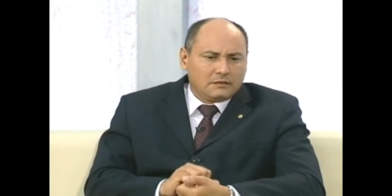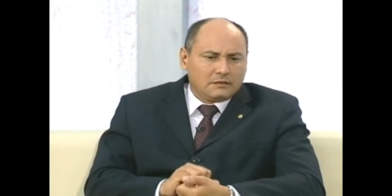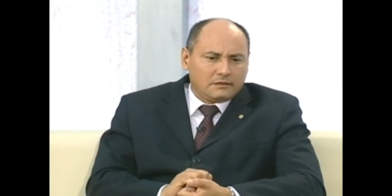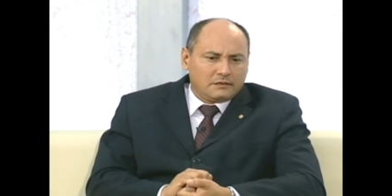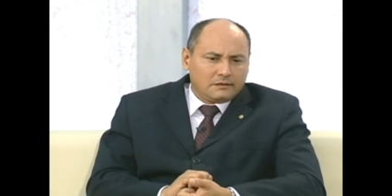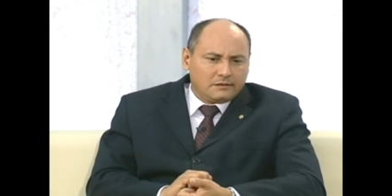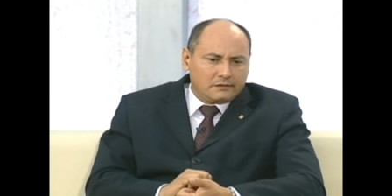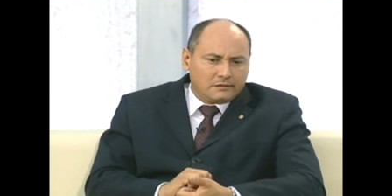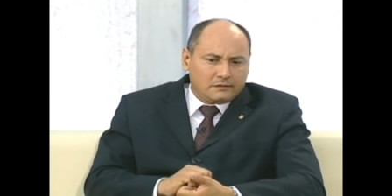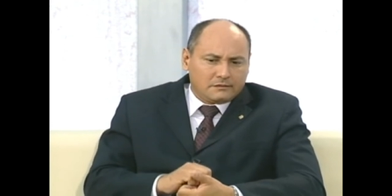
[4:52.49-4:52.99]

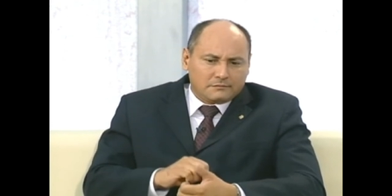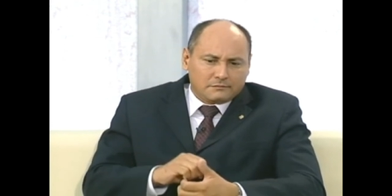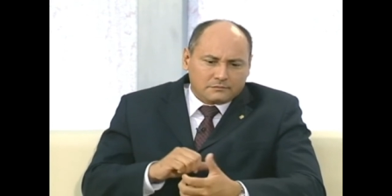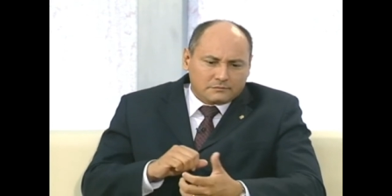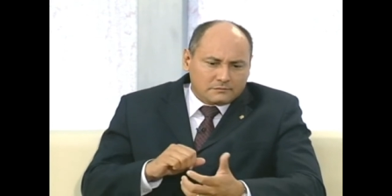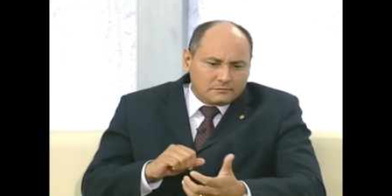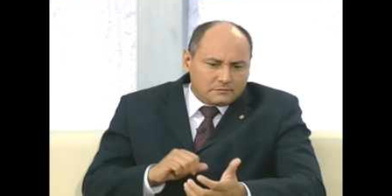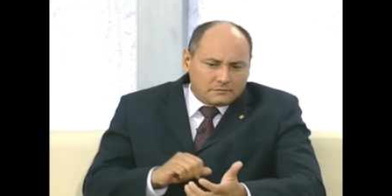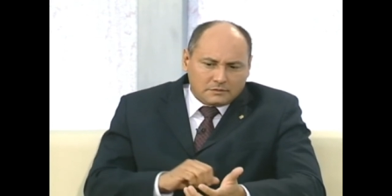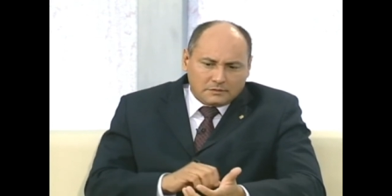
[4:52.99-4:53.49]
é,
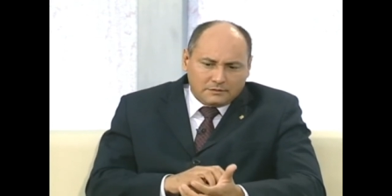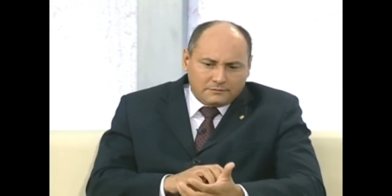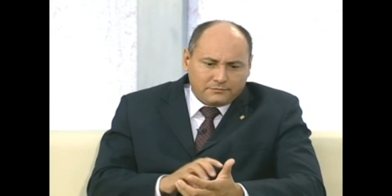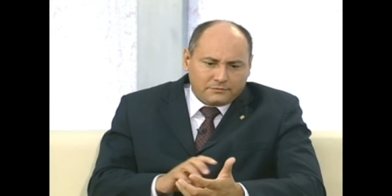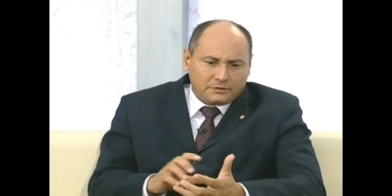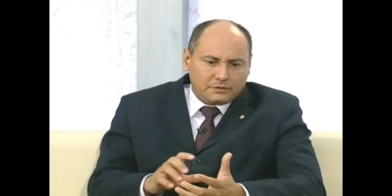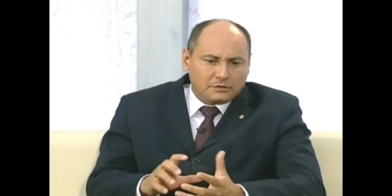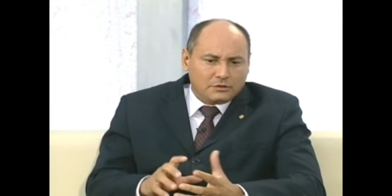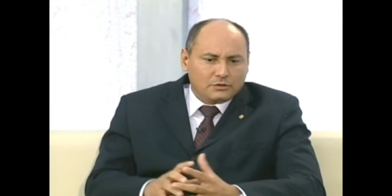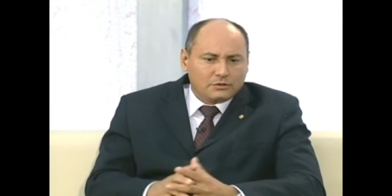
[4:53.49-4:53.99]

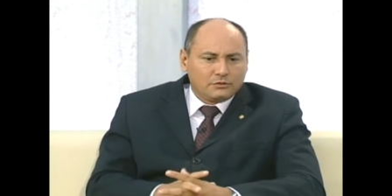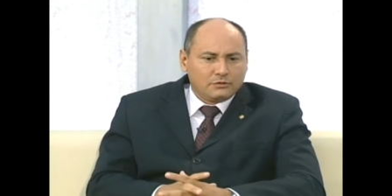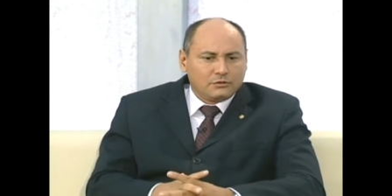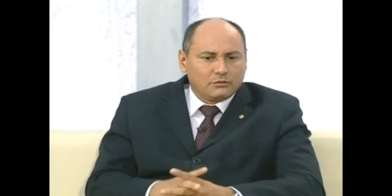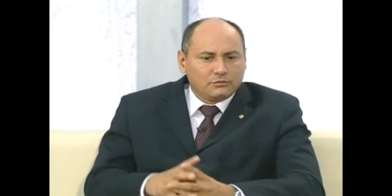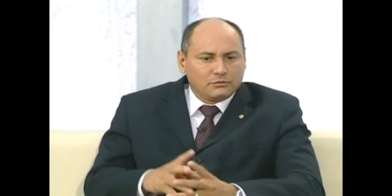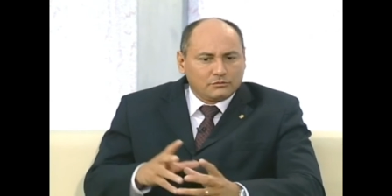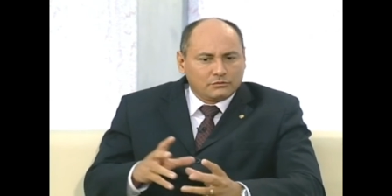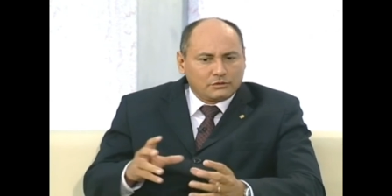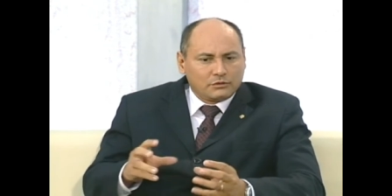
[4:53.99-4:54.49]
enfim, não,
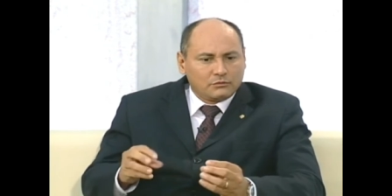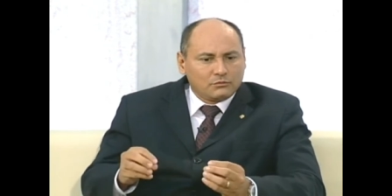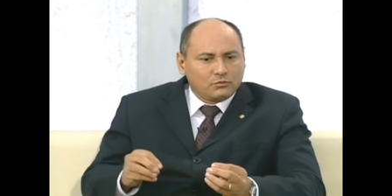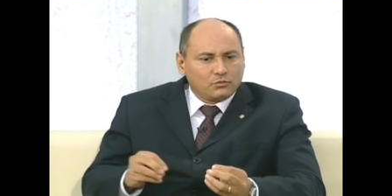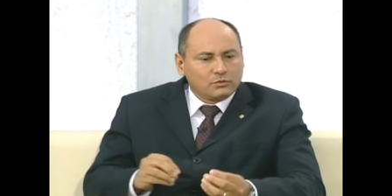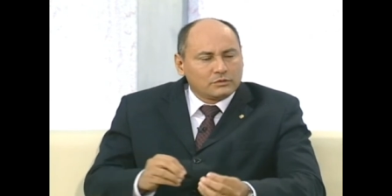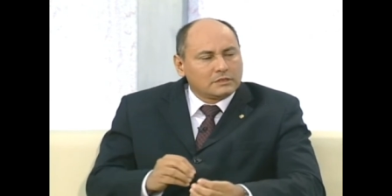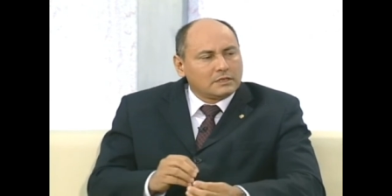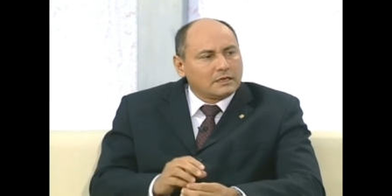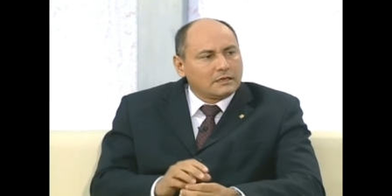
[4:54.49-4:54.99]
não tem um
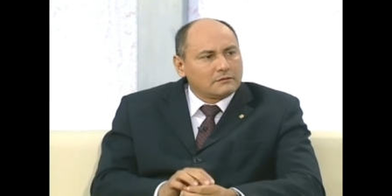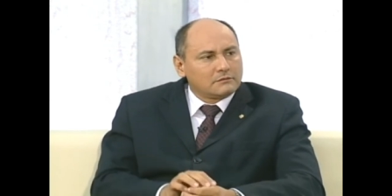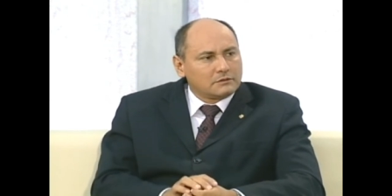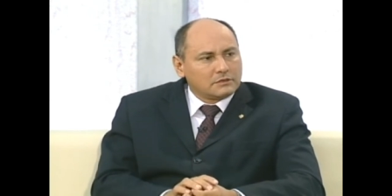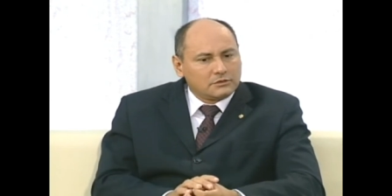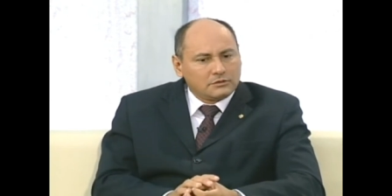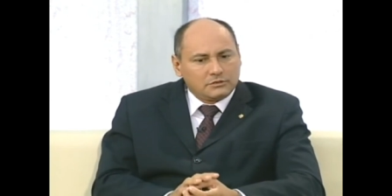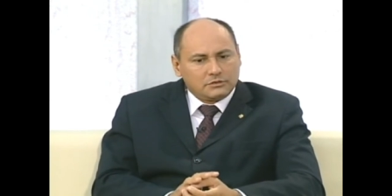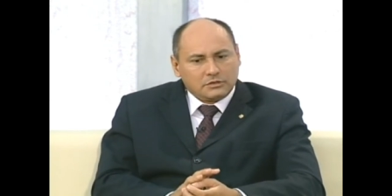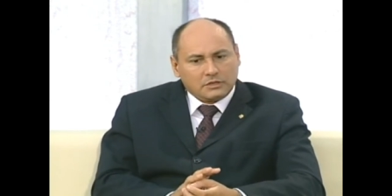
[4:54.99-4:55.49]
cuidado que a
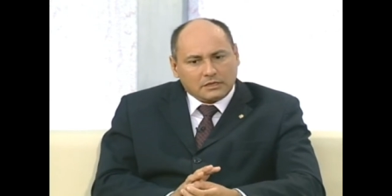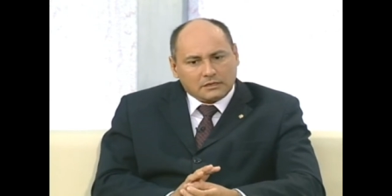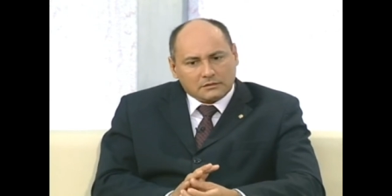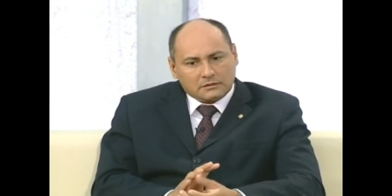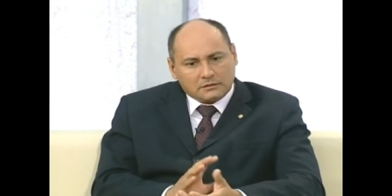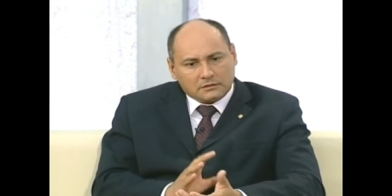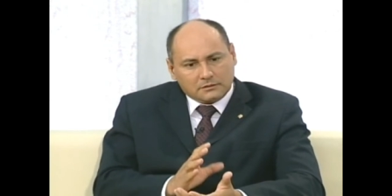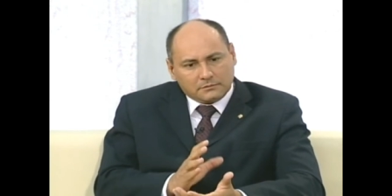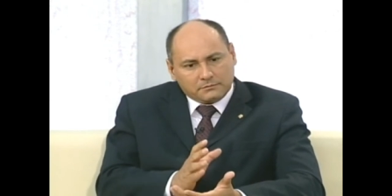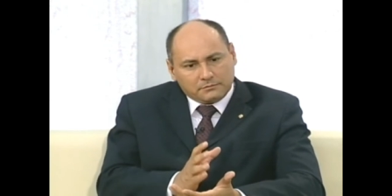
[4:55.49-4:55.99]
gente acha
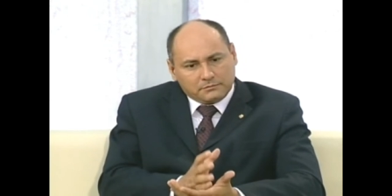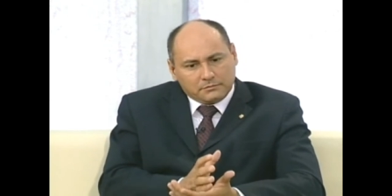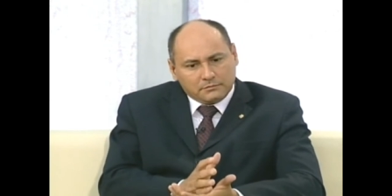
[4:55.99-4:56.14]
que